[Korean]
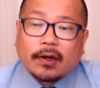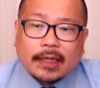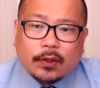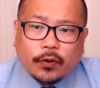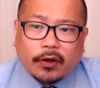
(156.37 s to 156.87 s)

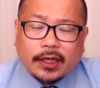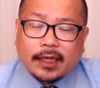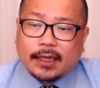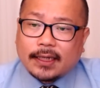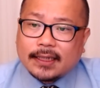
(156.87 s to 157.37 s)

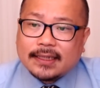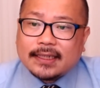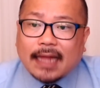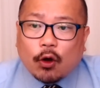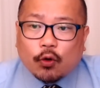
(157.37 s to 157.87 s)
대통령이
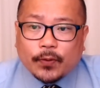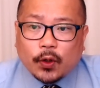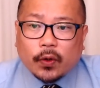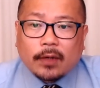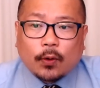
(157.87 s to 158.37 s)
기시다 후미오
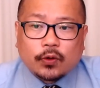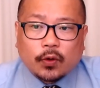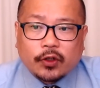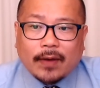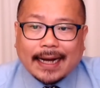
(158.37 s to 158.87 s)
일본
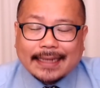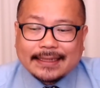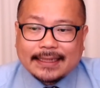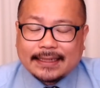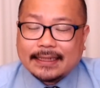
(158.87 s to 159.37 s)
총리와
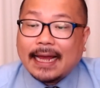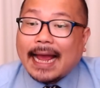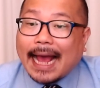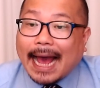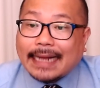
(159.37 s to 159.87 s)
가진
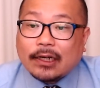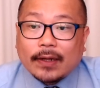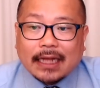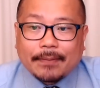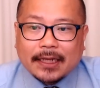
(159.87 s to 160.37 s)
한일
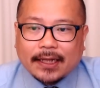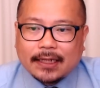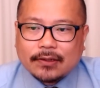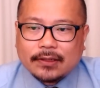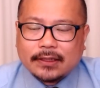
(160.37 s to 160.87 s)
회담에
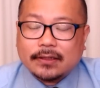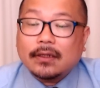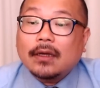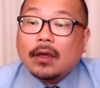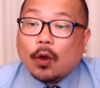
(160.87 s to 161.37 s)
대해서는
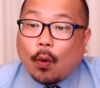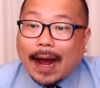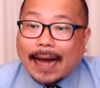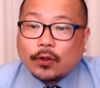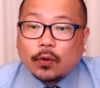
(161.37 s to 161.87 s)

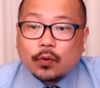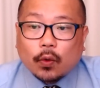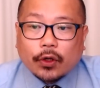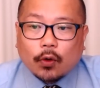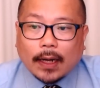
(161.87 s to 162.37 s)
과정도
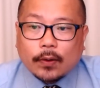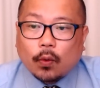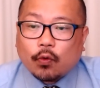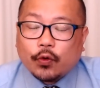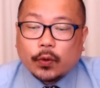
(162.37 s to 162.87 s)
결과도
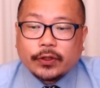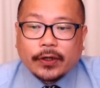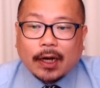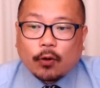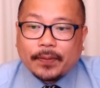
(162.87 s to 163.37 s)

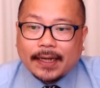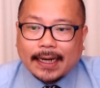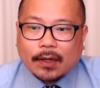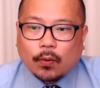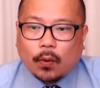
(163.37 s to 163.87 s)
굴욕적이라고
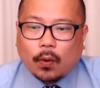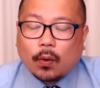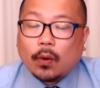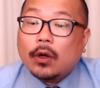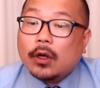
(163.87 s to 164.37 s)

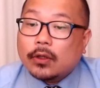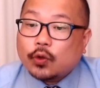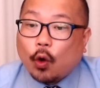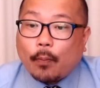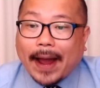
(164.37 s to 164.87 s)
비난했고
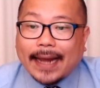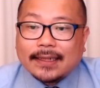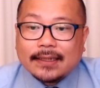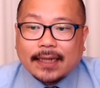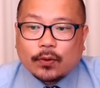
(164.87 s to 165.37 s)
조
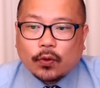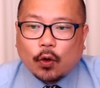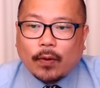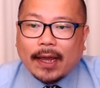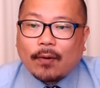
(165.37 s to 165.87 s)
바이든
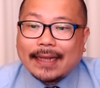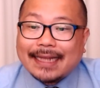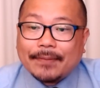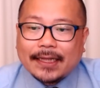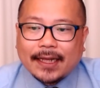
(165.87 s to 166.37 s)
대통령과의
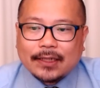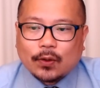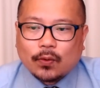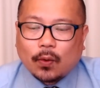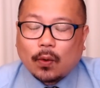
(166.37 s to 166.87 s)
환담에
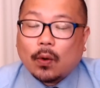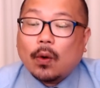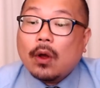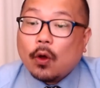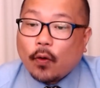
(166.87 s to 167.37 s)
대해서도
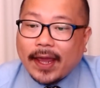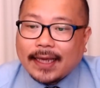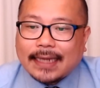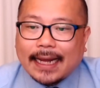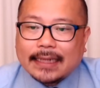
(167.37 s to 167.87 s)

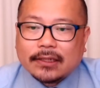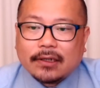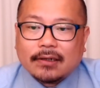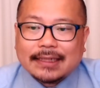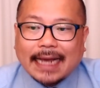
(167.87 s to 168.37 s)

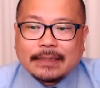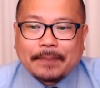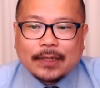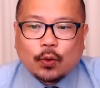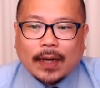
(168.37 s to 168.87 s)
회의장에서
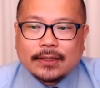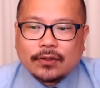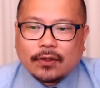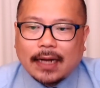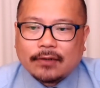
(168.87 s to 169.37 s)
48초간
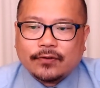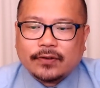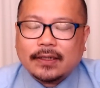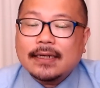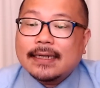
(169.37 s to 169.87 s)
서서
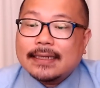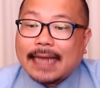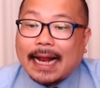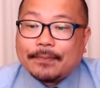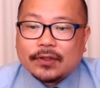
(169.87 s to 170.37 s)
나눈
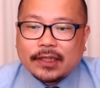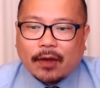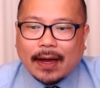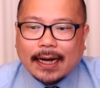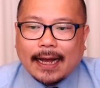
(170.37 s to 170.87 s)
짧은
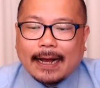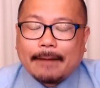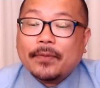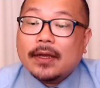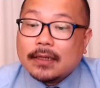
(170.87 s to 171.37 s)
대화가
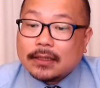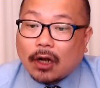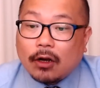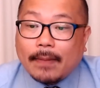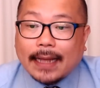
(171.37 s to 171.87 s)

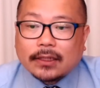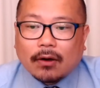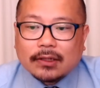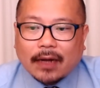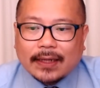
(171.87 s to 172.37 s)
설마
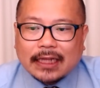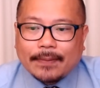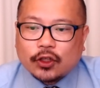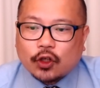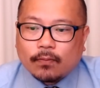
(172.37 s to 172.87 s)

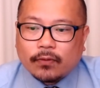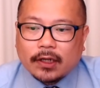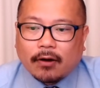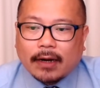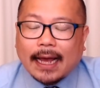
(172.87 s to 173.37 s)
정상회담의 전부일
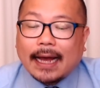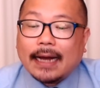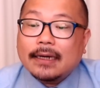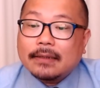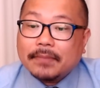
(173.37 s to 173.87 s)
거라
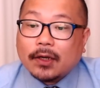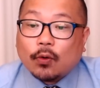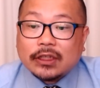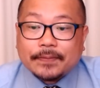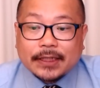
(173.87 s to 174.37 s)
믿고
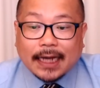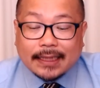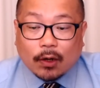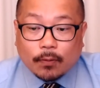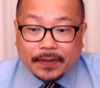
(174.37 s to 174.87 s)
싶지
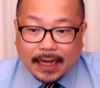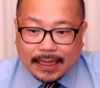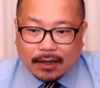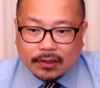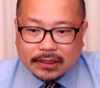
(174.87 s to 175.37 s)
않다고
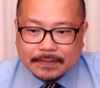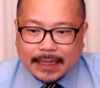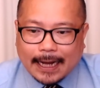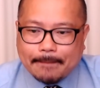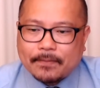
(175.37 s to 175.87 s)

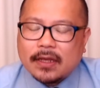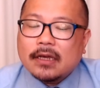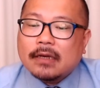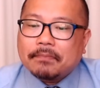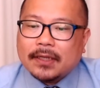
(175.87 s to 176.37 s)
비아냥거렸습니다.
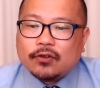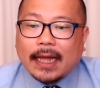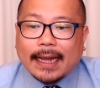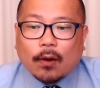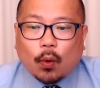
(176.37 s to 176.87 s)

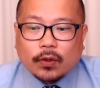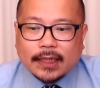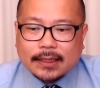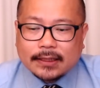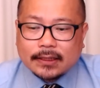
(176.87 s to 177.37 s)
민주당의
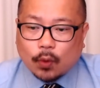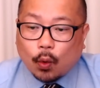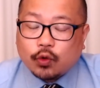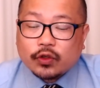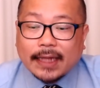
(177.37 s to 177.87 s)
공세는
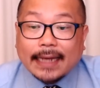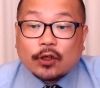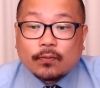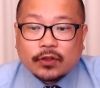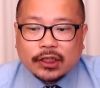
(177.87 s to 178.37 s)
오후
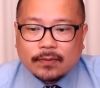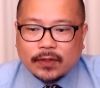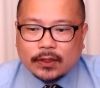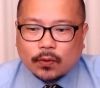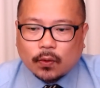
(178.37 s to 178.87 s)
대정부
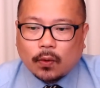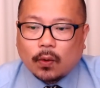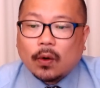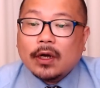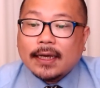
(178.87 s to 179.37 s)

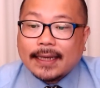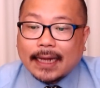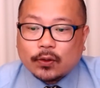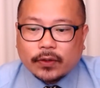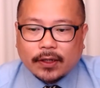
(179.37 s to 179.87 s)
질문에서도
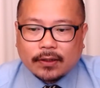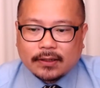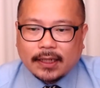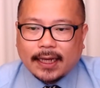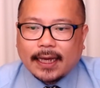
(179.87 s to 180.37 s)

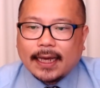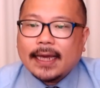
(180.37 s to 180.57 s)
계속되었는데